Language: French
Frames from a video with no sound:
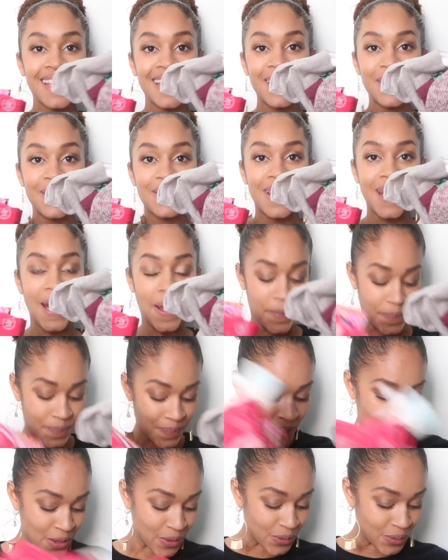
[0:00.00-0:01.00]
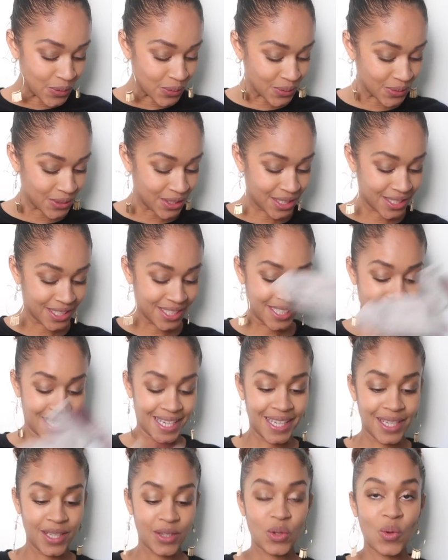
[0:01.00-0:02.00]
Et voilà. Donc j'ai
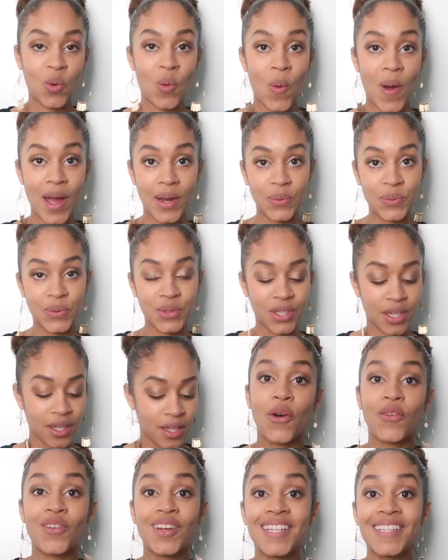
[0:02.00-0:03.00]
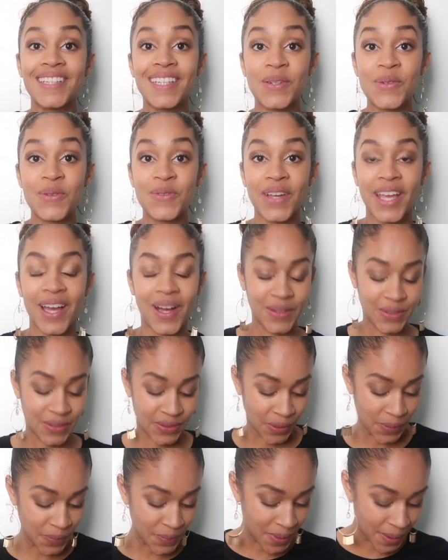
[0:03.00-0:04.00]
les trois looks. Alors on va les découvrir
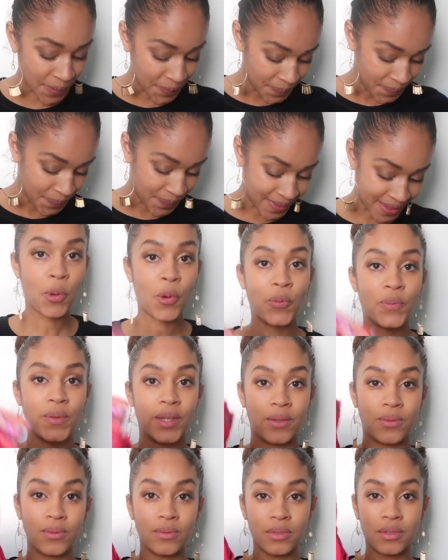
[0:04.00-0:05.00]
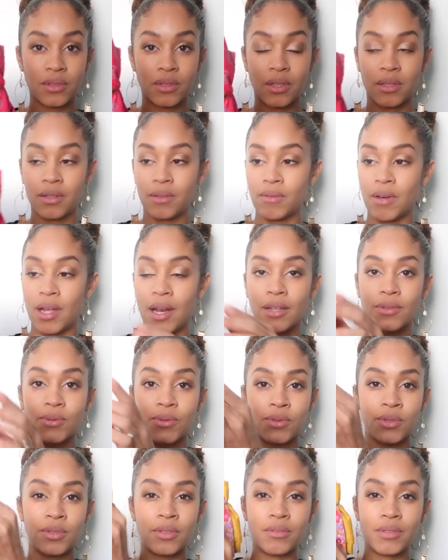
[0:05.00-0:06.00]
ensemble. Premier look, voilà.
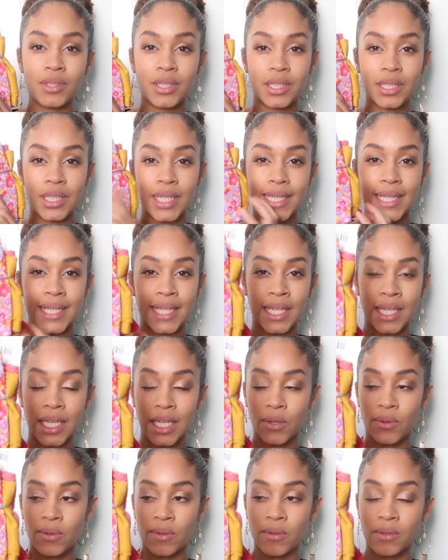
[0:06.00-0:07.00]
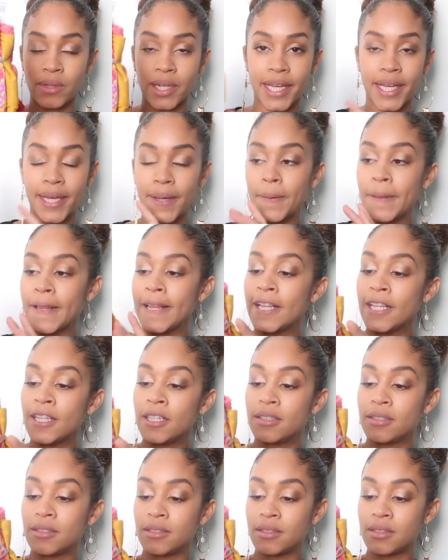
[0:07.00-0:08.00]
Donc celui-ci est très coloré.
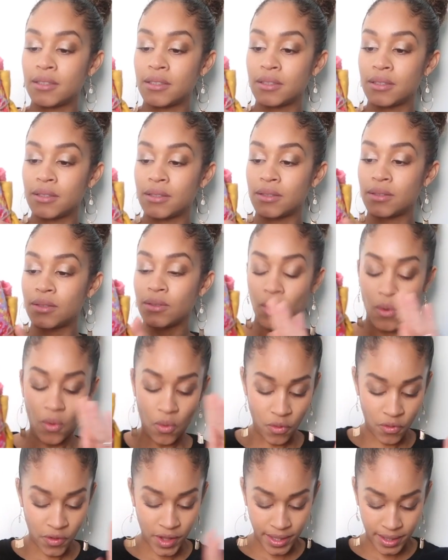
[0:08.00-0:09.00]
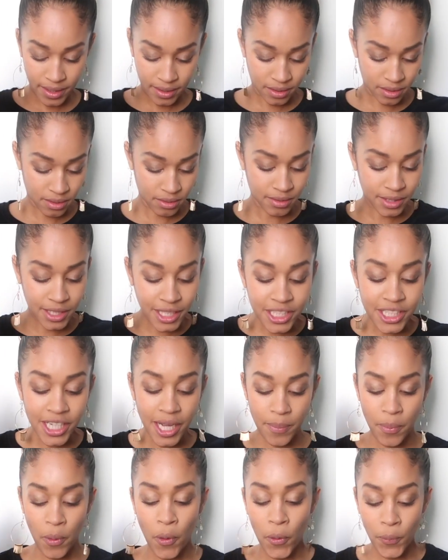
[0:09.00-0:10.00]
Euh, on va
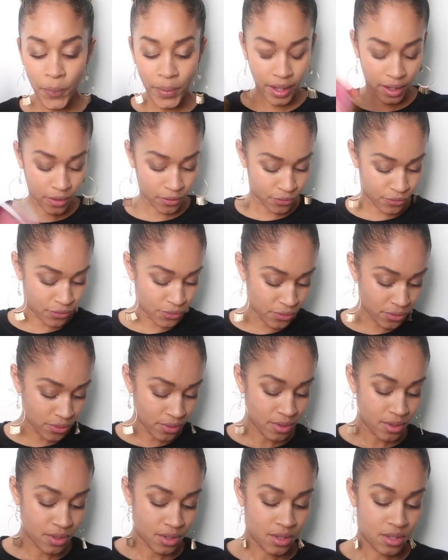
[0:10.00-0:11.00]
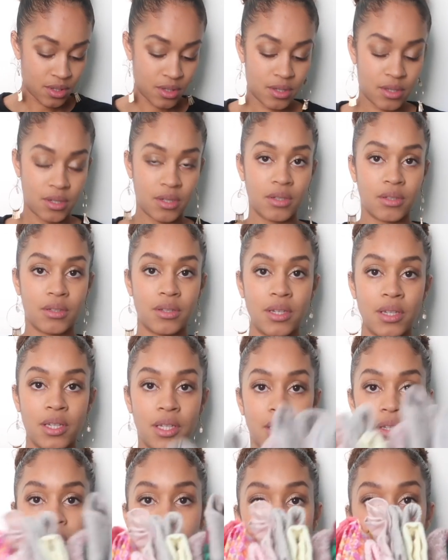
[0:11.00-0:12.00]
déjà à première vue, euh,
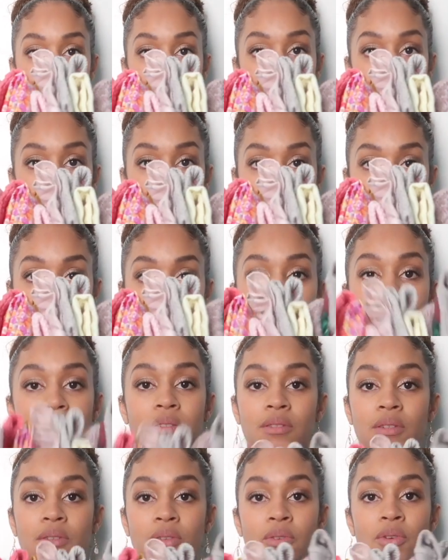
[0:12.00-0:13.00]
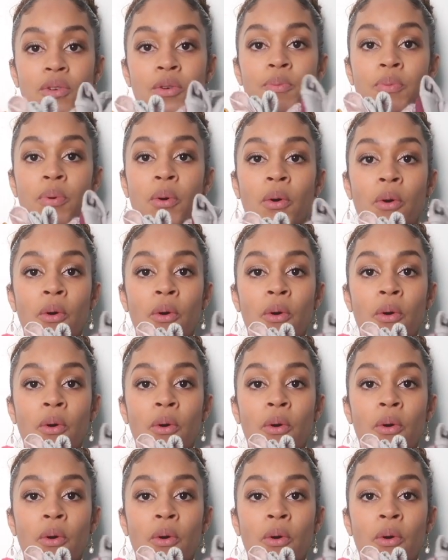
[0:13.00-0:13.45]
les, voilà, le,